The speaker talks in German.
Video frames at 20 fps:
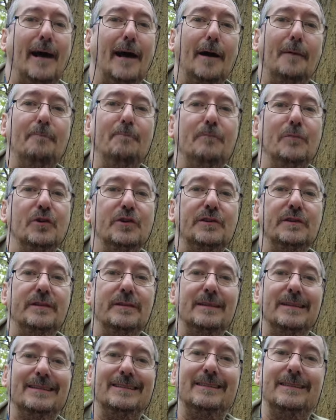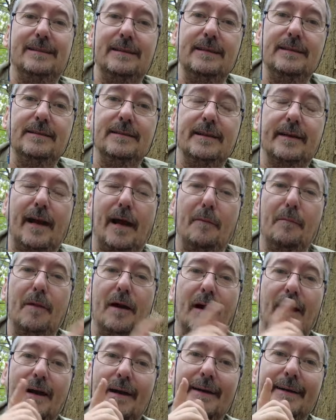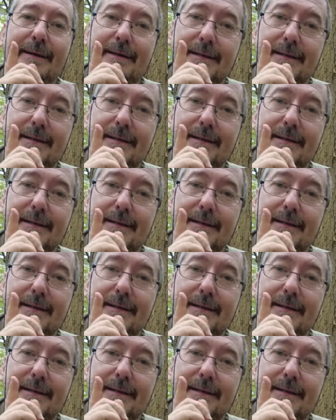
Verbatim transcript: haben möchten, ist diese Kamera